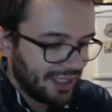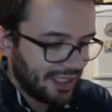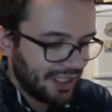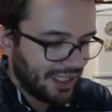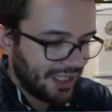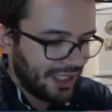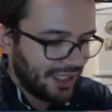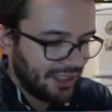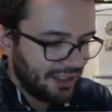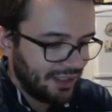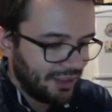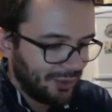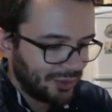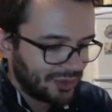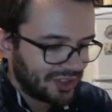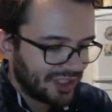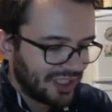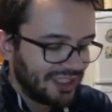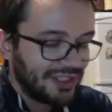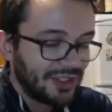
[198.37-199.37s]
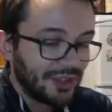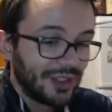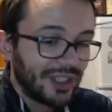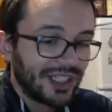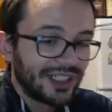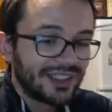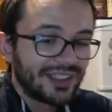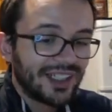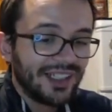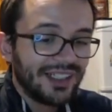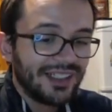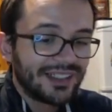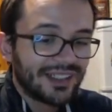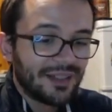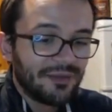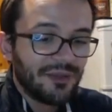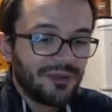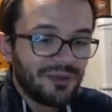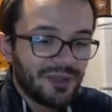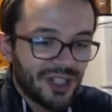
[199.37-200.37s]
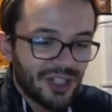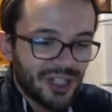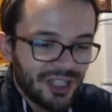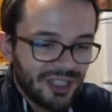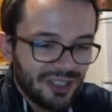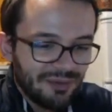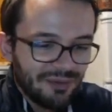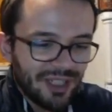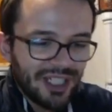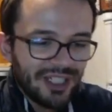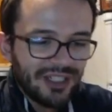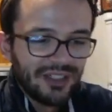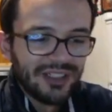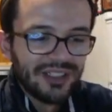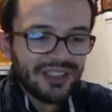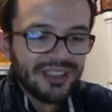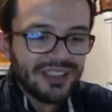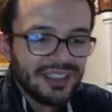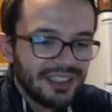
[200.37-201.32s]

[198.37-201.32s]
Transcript: è l'illustrazione che tra le tre mi piace di meno.